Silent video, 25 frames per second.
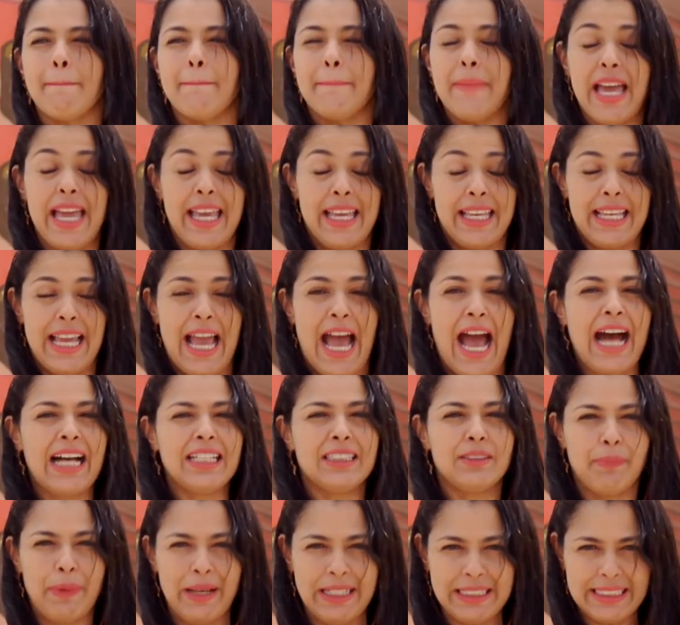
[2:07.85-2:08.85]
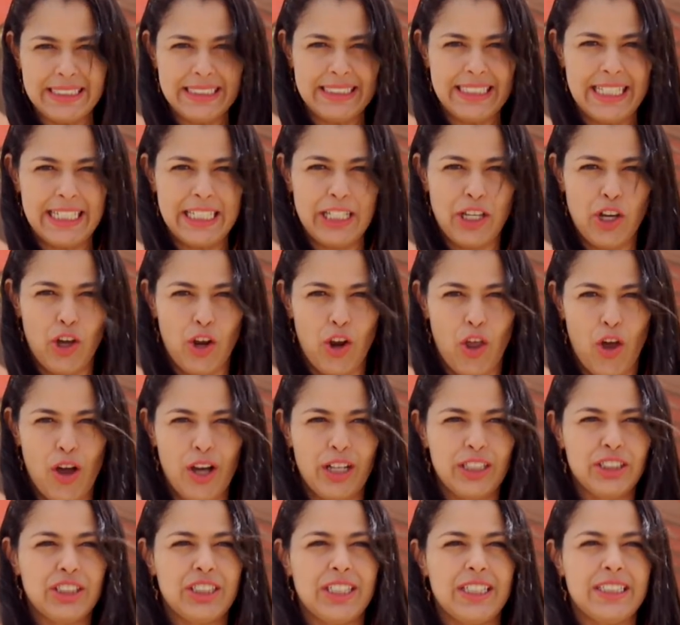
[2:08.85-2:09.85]
Bem, as peças
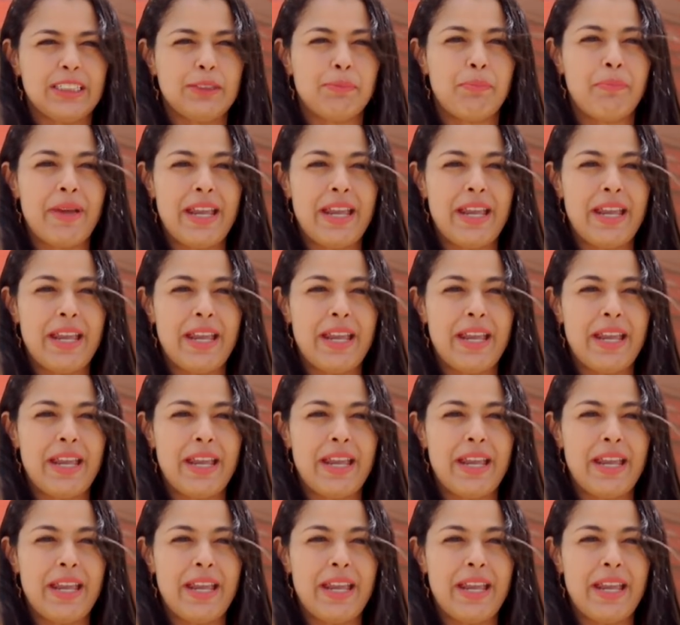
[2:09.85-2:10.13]
arqueológicas